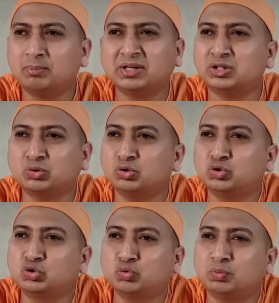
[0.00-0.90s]
বেশিক্ষণ
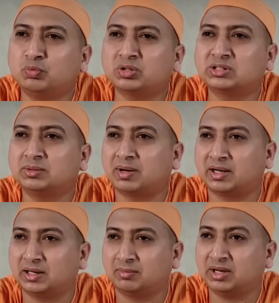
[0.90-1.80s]
চুপ বসতে
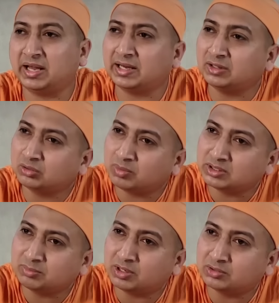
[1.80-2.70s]
পারি না বলি এটাই তো
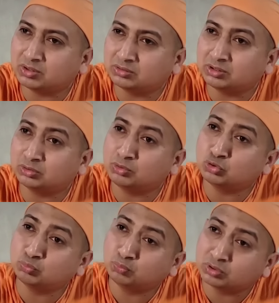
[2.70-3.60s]
তোমার জীবনের যন্ত্রণা তুমি
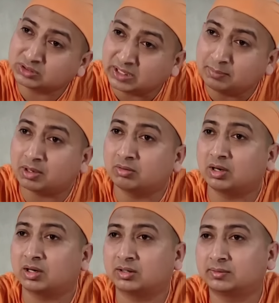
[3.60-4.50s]
চুপ বসতেই পারো
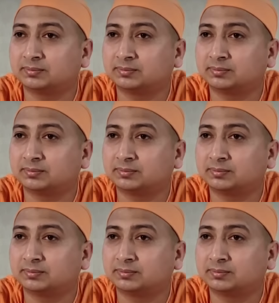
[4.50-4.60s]
না